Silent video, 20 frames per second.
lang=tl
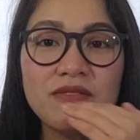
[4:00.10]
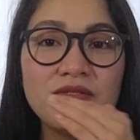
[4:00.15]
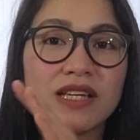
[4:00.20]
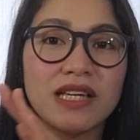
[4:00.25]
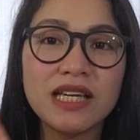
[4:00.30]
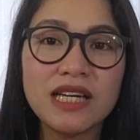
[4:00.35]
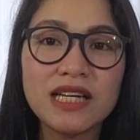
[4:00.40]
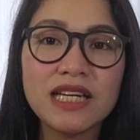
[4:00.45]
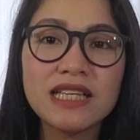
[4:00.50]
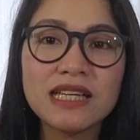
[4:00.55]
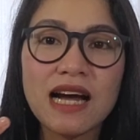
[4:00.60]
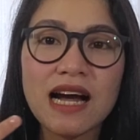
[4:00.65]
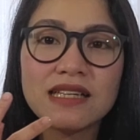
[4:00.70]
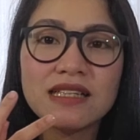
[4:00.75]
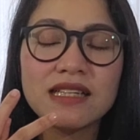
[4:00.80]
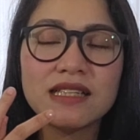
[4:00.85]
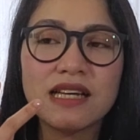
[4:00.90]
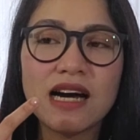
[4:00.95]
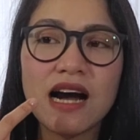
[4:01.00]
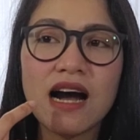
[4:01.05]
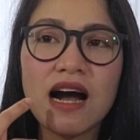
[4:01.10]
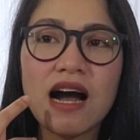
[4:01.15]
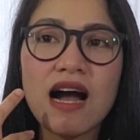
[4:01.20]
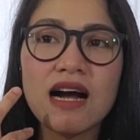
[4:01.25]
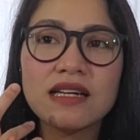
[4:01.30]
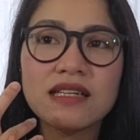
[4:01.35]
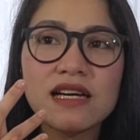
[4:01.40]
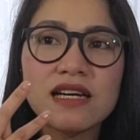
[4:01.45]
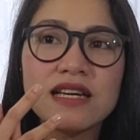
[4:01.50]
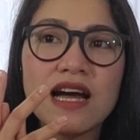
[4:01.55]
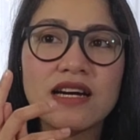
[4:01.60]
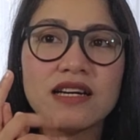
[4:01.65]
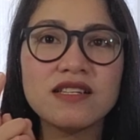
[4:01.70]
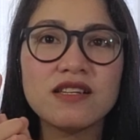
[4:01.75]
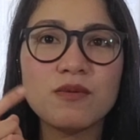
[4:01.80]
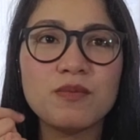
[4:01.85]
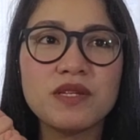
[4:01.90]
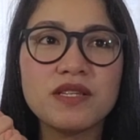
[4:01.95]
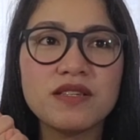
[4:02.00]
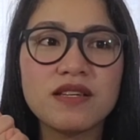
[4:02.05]
living here in Canada, ang nangyari
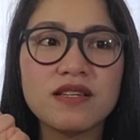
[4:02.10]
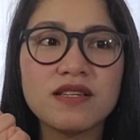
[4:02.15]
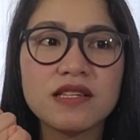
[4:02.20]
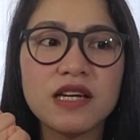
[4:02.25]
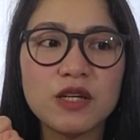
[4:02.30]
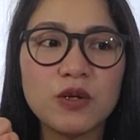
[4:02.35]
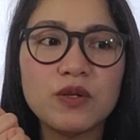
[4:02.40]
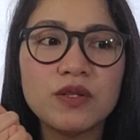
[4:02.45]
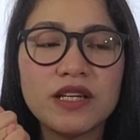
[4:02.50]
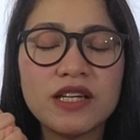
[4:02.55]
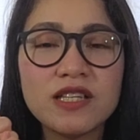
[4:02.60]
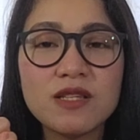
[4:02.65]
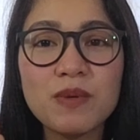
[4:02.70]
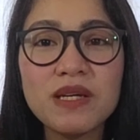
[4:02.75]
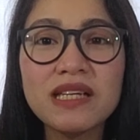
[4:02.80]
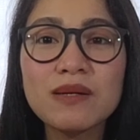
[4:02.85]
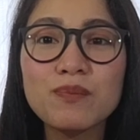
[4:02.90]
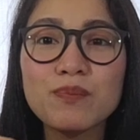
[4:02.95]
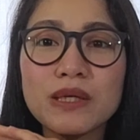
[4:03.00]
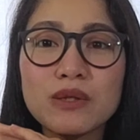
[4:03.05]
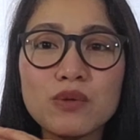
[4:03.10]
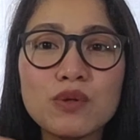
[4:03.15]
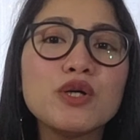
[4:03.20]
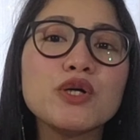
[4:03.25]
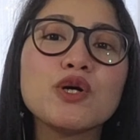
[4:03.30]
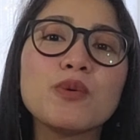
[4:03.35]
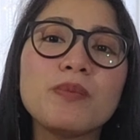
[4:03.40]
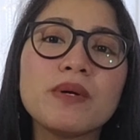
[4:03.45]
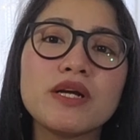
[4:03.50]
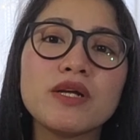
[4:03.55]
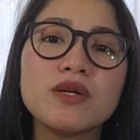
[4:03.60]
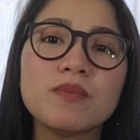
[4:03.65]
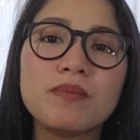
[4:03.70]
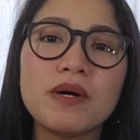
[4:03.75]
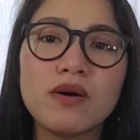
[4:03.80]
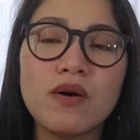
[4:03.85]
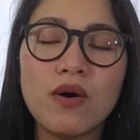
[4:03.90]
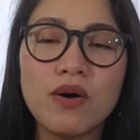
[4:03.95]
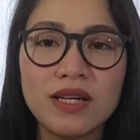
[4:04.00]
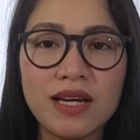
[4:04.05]
sa business na yun is pinagpatuloy ko pa rin ng
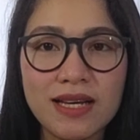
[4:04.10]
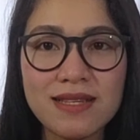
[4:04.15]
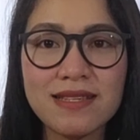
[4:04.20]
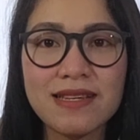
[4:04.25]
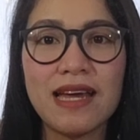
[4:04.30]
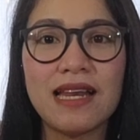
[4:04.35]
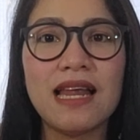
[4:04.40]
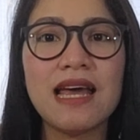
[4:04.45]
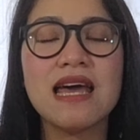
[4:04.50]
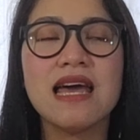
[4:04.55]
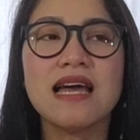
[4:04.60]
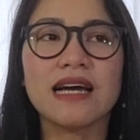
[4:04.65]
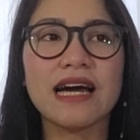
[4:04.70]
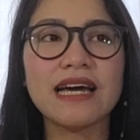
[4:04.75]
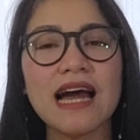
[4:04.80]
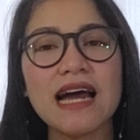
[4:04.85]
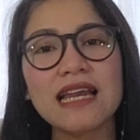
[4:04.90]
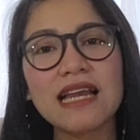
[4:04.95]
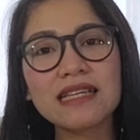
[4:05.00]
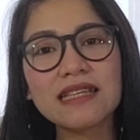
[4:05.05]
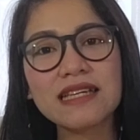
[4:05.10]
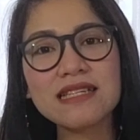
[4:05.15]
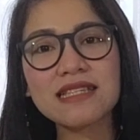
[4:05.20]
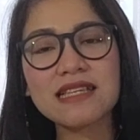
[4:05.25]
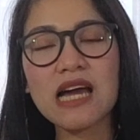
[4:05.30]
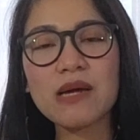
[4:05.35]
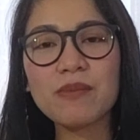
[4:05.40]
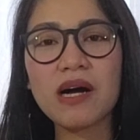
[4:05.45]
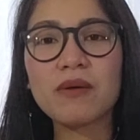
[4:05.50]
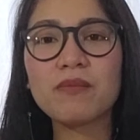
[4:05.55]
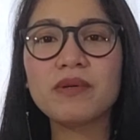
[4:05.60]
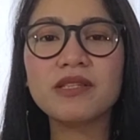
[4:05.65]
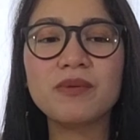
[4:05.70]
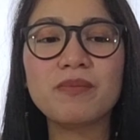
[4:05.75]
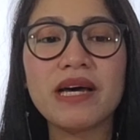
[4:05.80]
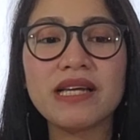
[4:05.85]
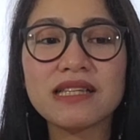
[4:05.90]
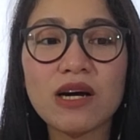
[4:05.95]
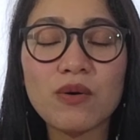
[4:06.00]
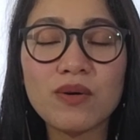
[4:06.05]
pag-online sale. Kaya lang this time, ang
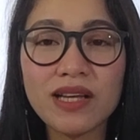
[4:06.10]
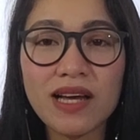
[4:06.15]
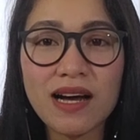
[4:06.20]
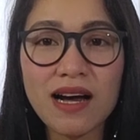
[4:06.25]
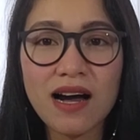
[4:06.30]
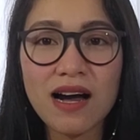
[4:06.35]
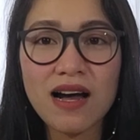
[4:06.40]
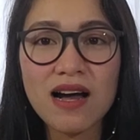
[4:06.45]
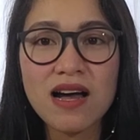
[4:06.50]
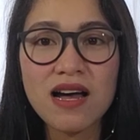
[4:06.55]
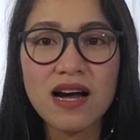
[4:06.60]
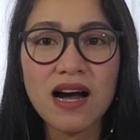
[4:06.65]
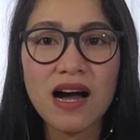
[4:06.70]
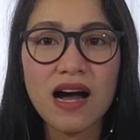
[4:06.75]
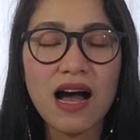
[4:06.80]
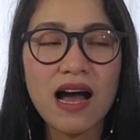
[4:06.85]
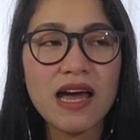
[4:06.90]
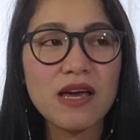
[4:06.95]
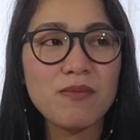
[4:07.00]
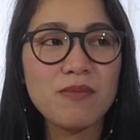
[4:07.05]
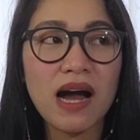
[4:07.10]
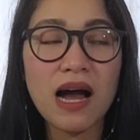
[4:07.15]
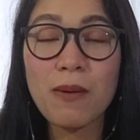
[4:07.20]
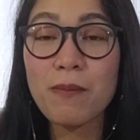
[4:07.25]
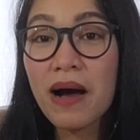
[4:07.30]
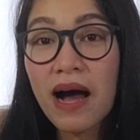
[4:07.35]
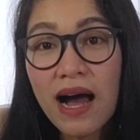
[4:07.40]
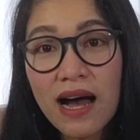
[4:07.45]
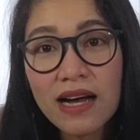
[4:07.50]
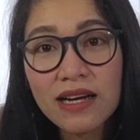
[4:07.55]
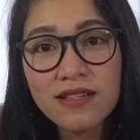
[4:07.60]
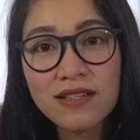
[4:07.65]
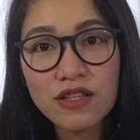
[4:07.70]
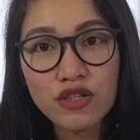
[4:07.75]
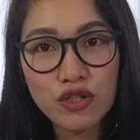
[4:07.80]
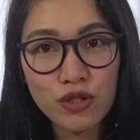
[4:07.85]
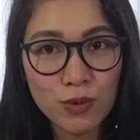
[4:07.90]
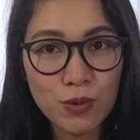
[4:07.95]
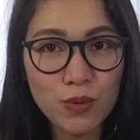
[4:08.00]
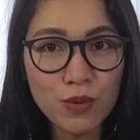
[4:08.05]
binibenta ko na ay mga
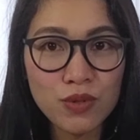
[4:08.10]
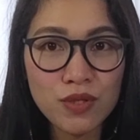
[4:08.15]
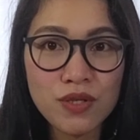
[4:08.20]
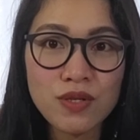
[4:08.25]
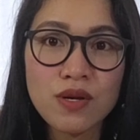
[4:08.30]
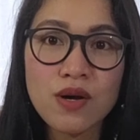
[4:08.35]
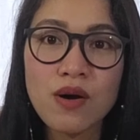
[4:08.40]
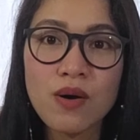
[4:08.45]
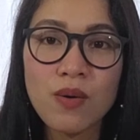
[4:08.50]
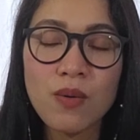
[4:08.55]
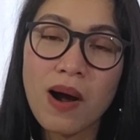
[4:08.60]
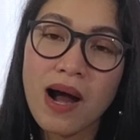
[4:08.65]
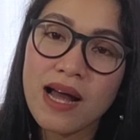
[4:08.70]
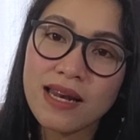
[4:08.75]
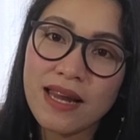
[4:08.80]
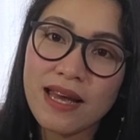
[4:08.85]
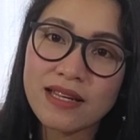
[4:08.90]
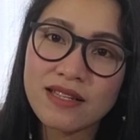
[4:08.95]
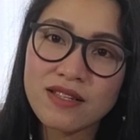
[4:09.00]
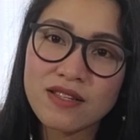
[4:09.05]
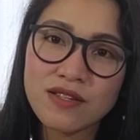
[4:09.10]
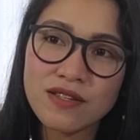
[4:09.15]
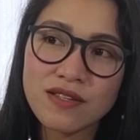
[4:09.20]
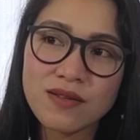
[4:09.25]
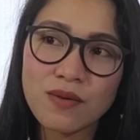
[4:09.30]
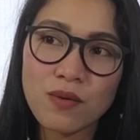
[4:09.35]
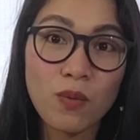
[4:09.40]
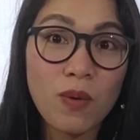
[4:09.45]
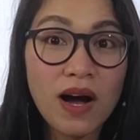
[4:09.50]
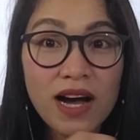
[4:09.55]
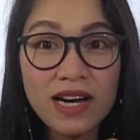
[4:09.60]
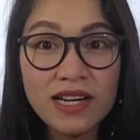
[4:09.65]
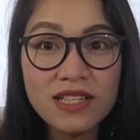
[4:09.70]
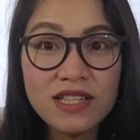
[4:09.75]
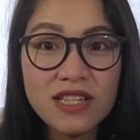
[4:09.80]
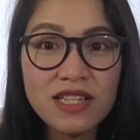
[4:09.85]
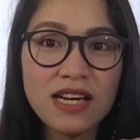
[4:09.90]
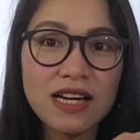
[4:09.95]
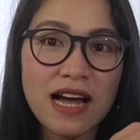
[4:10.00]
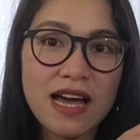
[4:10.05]
bags, shoes, wallets,
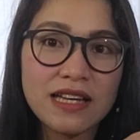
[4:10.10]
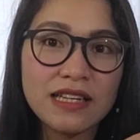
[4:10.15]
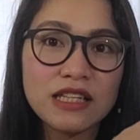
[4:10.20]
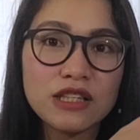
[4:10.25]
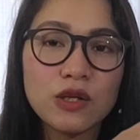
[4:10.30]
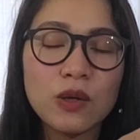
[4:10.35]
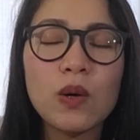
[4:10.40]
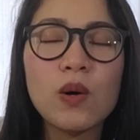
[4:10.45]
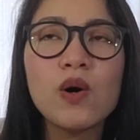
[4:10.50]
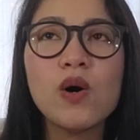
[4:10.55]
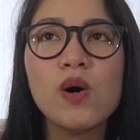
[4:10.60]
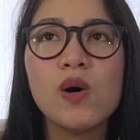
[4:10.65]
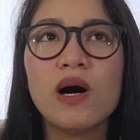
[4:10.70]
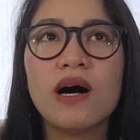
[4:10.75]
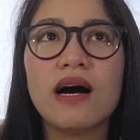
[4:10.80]
watch, kagaya nito.